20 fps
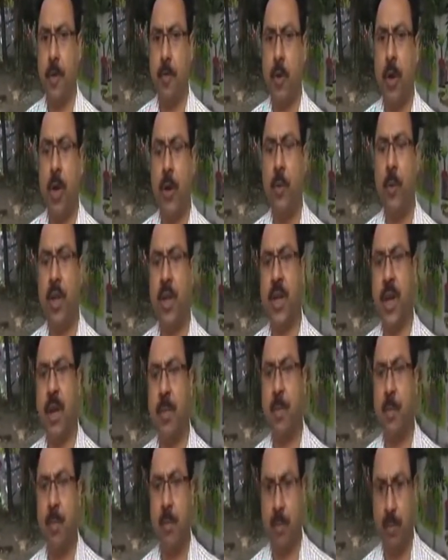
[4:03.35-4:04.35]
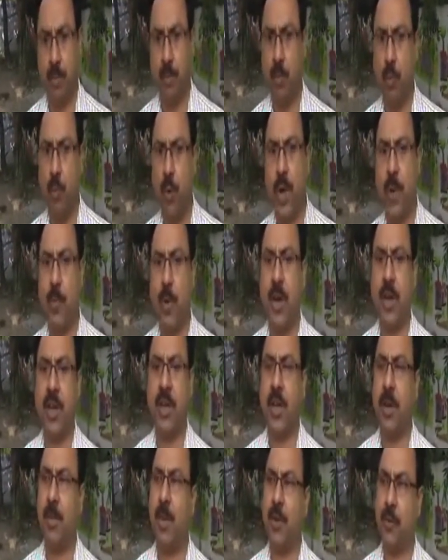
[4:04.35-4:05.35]
ফলে উনি যা মুখে বলেন
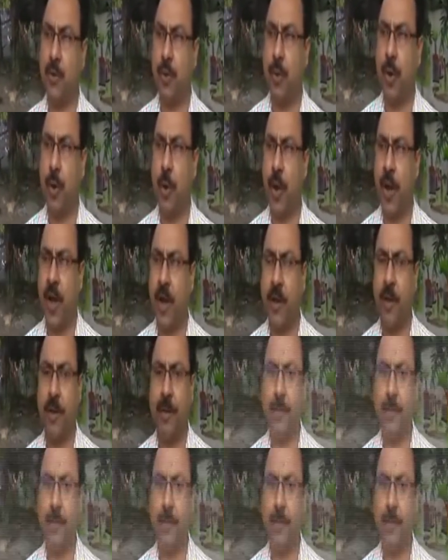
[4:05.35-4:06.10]
সেটা বাস্তবে করেন